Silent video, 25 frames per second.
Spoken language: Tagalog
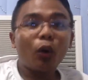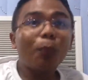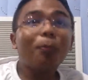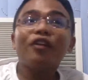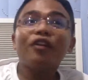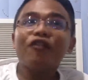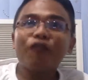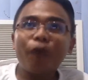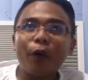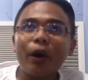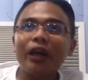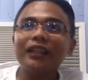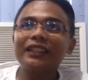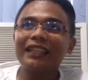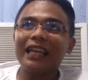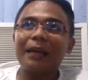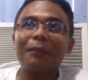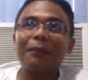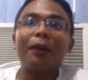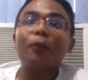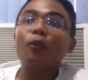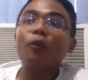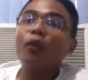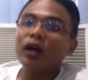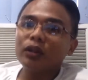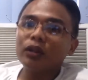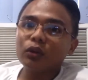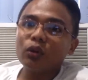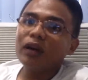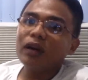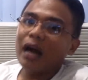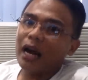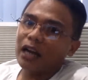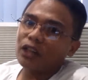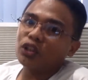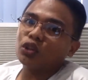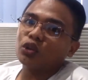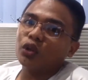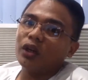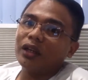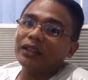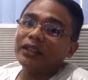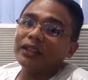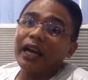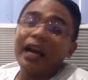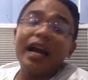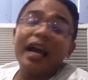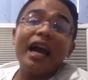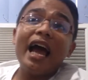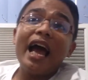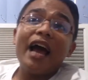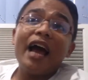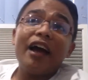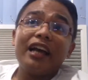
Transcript: o before sila magbuhat og action kay